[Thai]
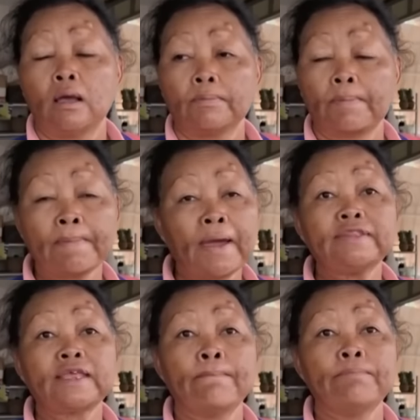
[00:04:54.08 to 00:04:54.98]
ประมาณ ชาวบ้าน
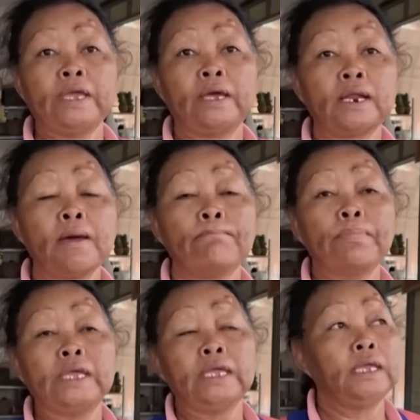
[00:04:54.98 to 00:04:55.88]
ในพื้นที่บอกว่า
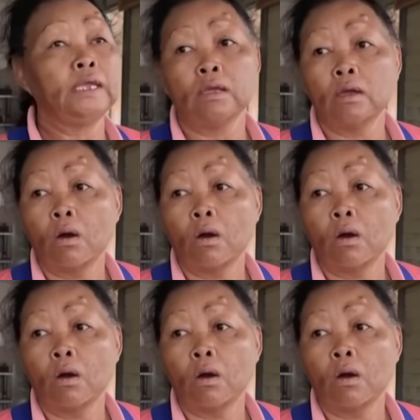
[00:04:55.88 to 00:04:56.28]
ฉันไม่